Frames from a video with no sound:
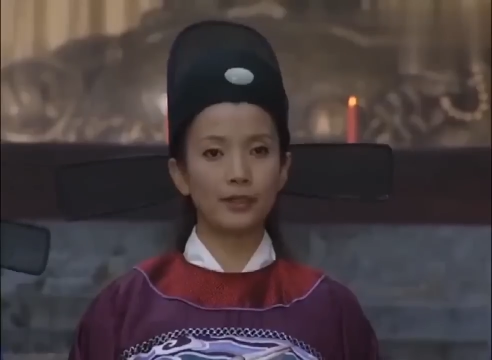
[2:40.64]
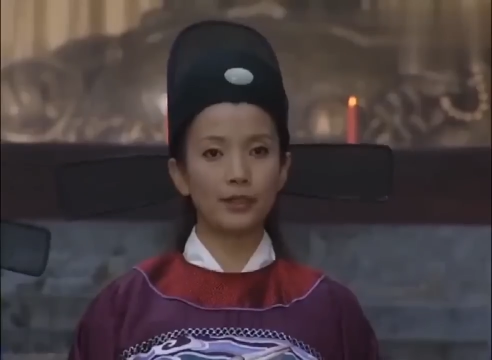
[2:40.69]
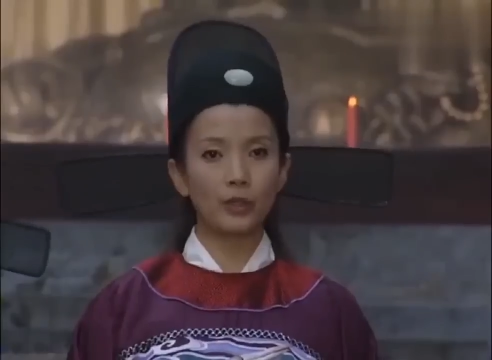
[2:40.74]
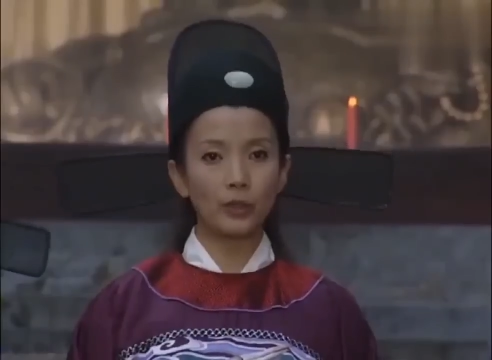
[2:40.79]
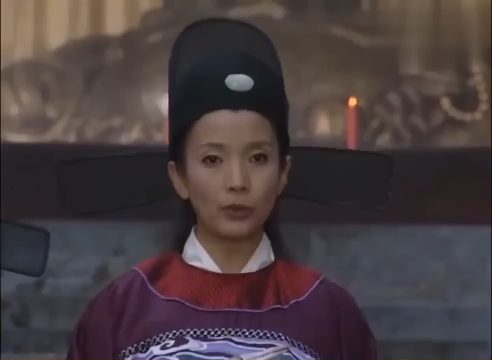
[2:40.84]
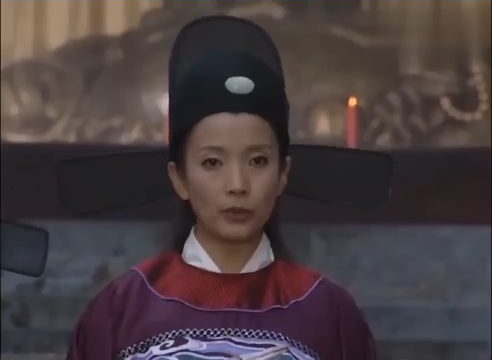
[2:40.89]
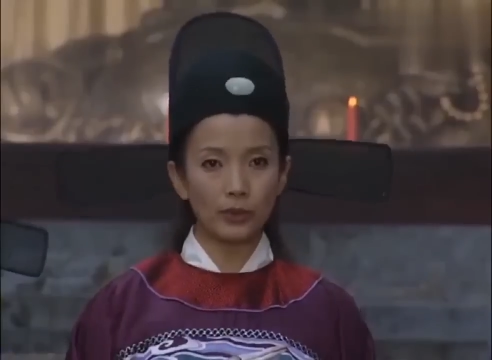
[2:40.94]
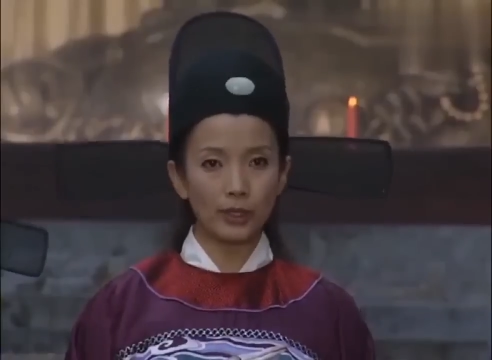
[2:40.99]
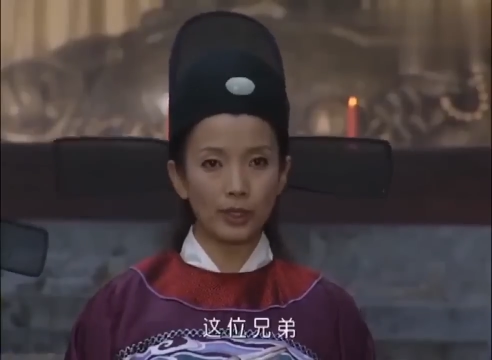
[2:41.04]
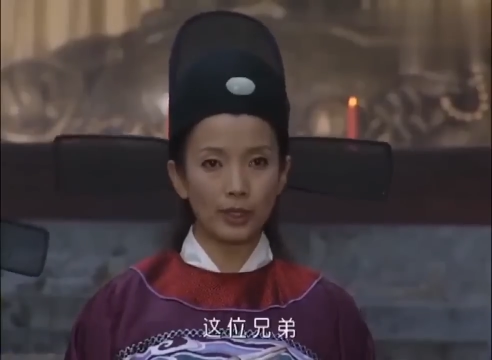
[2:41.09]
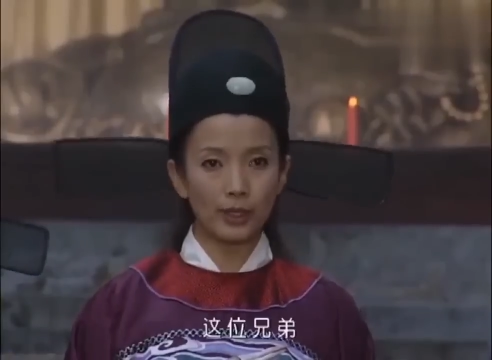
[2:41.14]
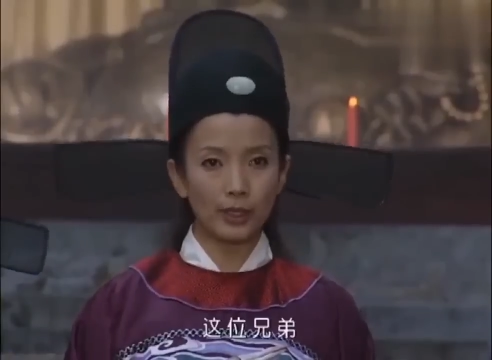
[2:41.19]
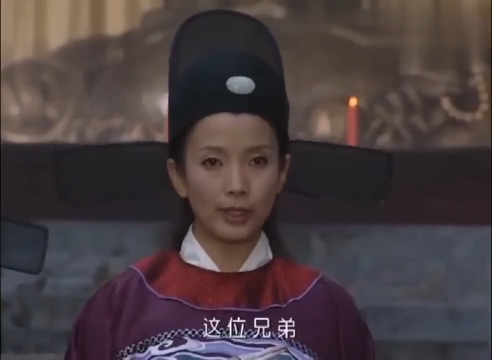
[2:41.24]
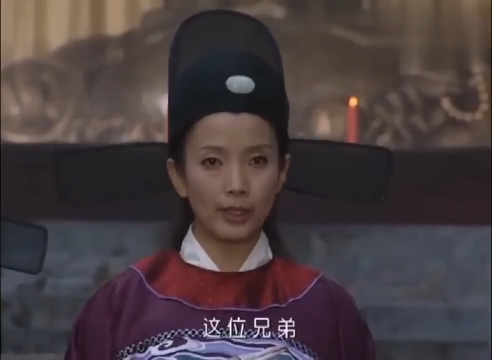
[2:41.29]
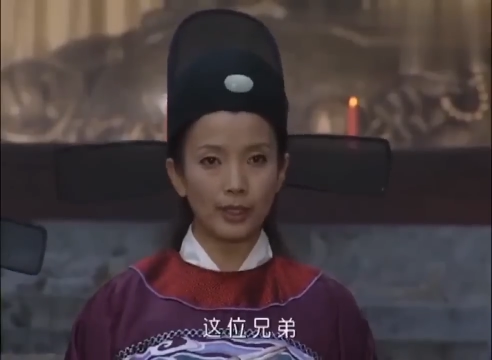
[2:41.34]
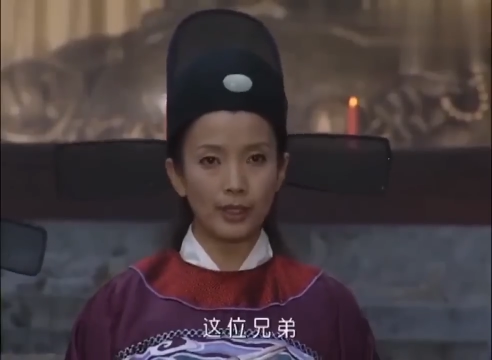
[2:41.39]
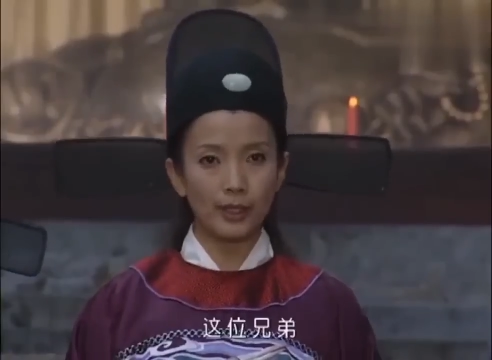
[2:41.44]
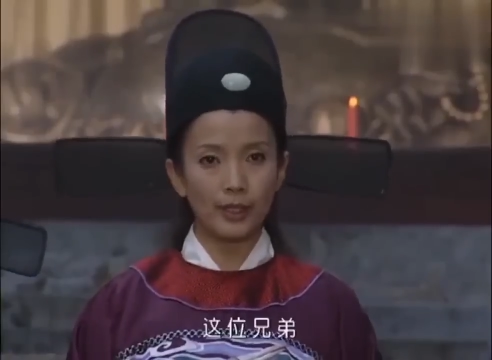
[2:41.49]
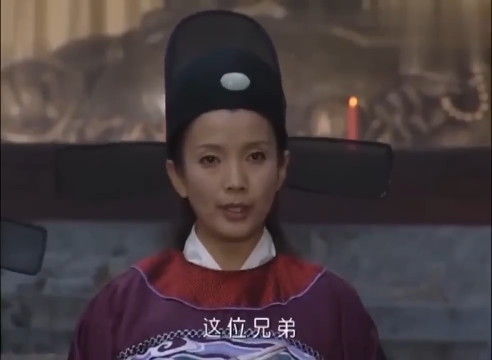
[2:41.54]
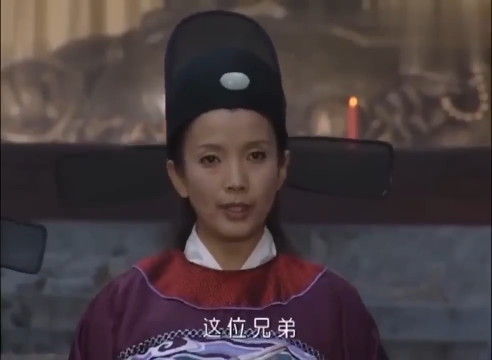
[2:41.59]
这位兄
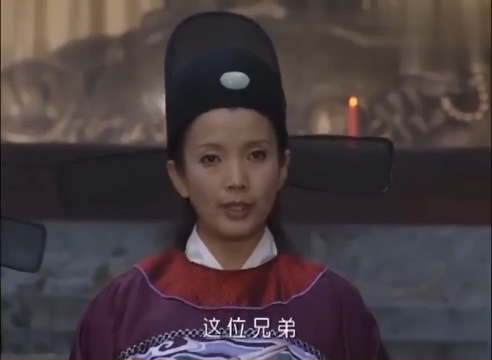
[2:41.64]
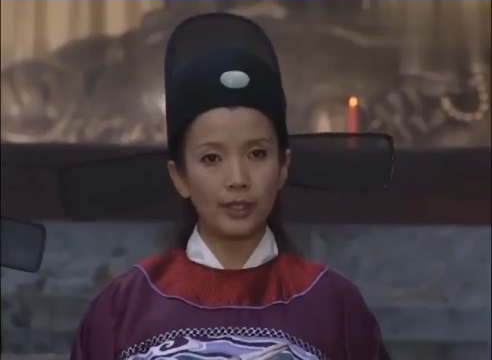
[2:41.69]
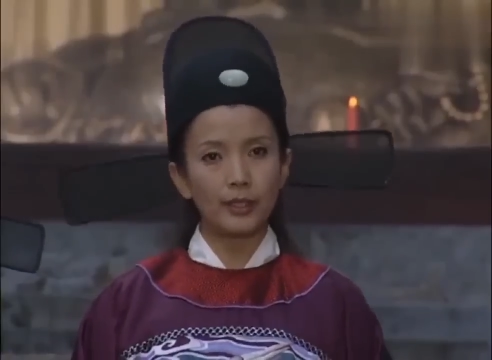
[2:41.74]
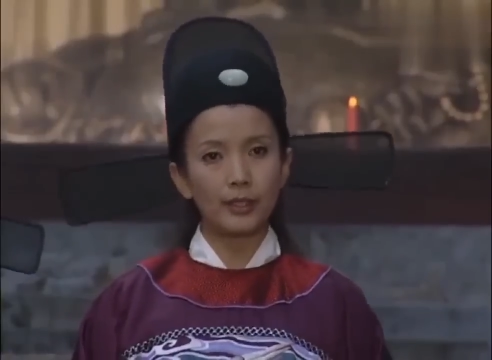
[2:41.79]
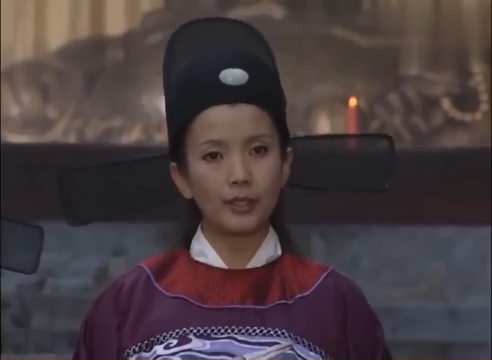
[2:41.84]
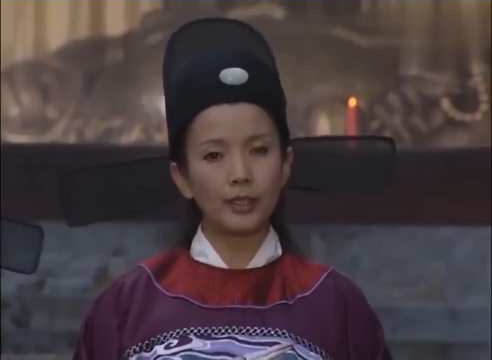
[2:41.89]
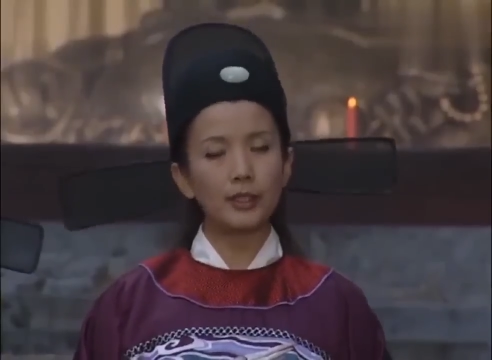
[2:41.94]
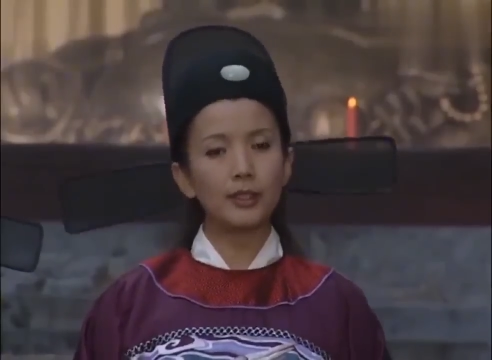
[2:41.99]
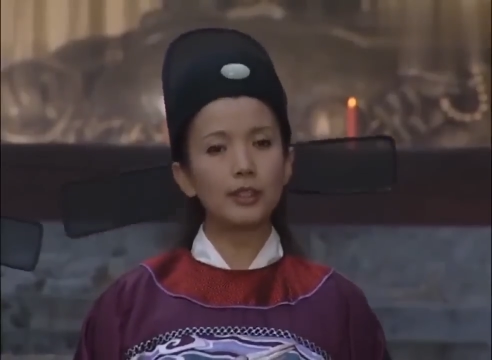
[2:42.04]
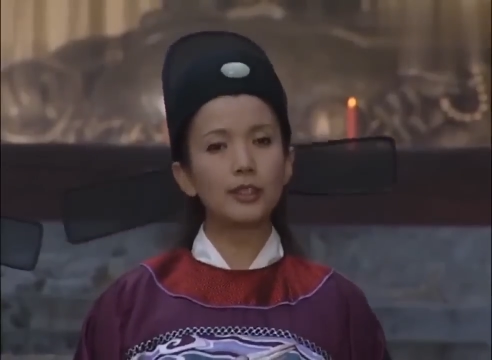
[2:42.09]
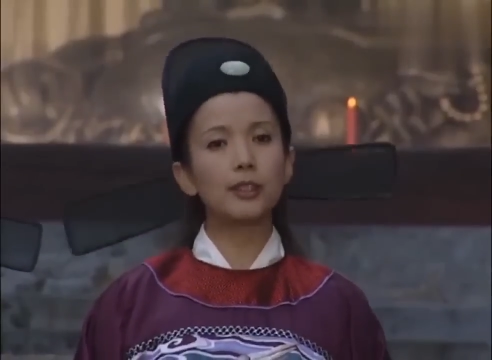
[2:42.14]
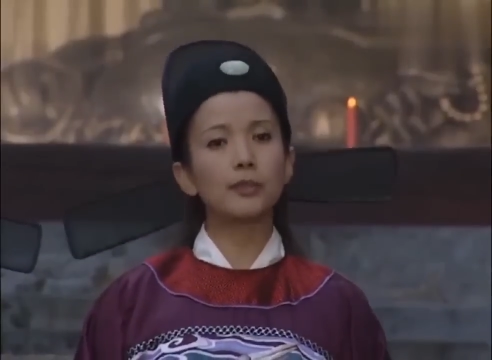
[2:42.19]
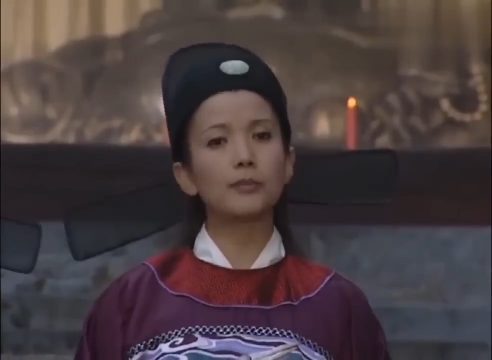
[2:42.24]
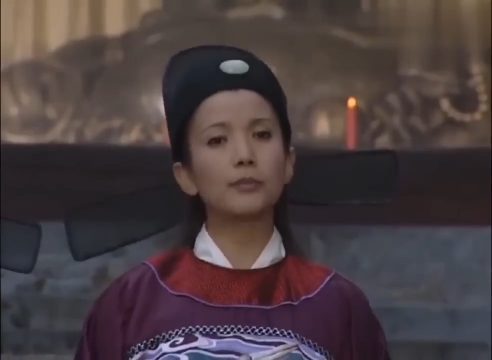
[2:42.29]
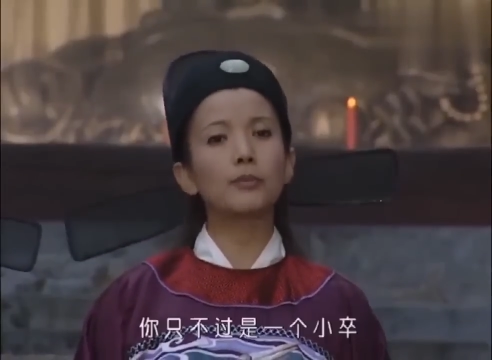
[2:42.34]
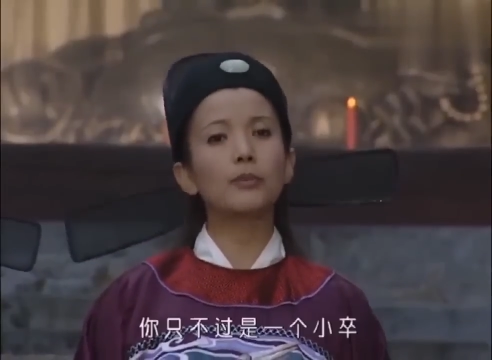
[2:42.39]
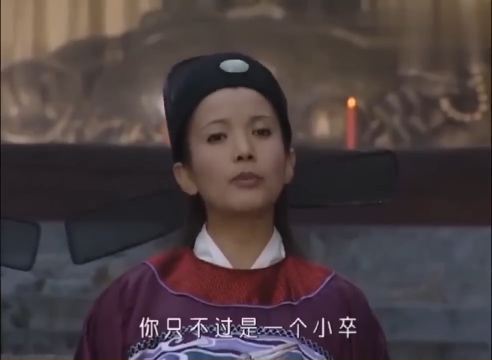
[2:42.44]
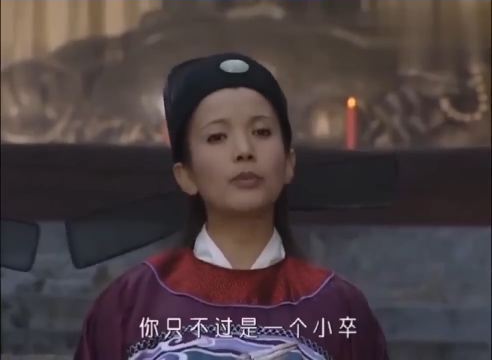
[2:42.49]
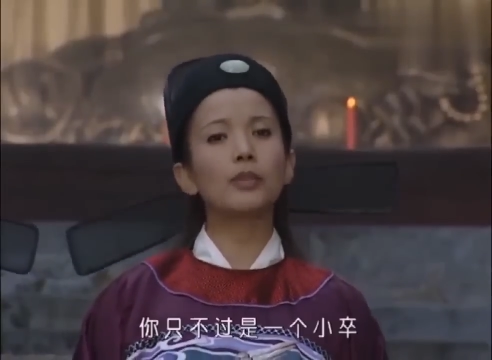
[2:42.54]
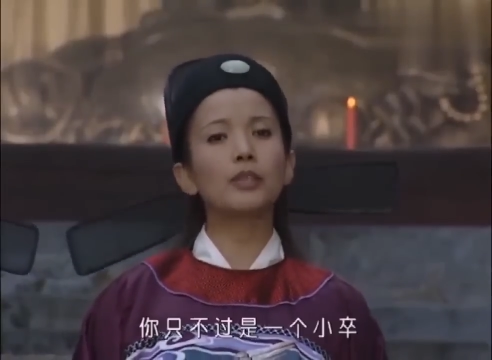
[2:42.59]
弟，你
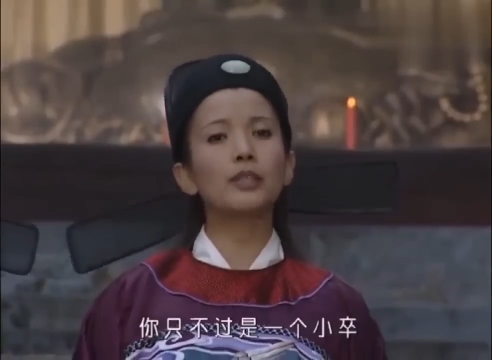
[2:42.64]
只